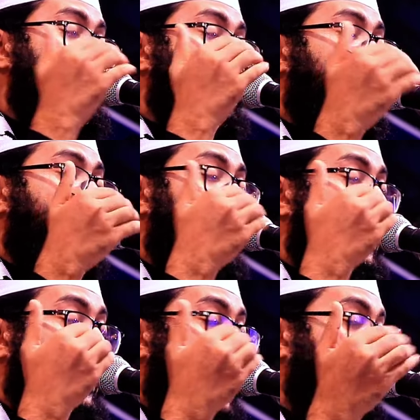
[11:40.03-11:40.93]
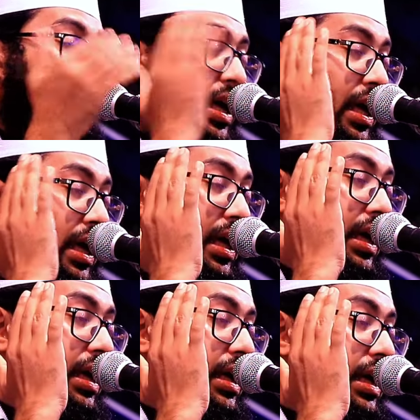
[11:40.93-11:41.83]
জুলুমের কারণে
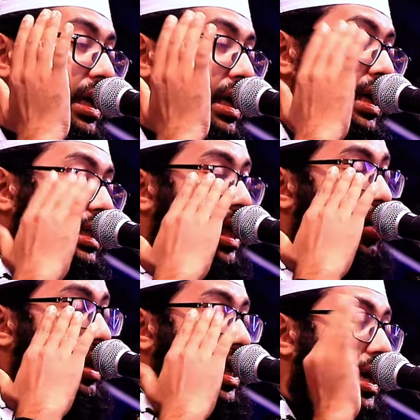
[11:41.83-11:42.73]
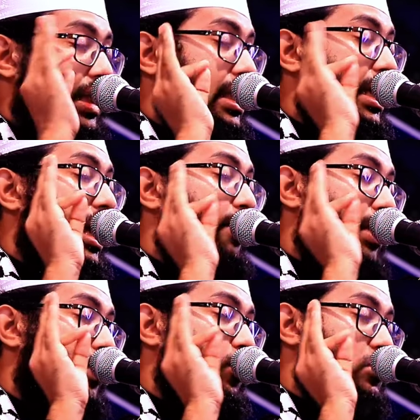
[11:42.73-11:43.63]
তাহলে এখান থেকে
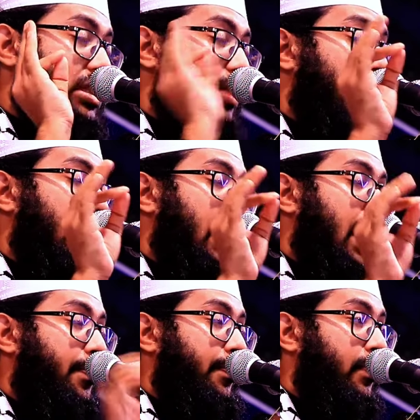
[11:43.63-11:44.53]
আমরা বুঝতে পারলাম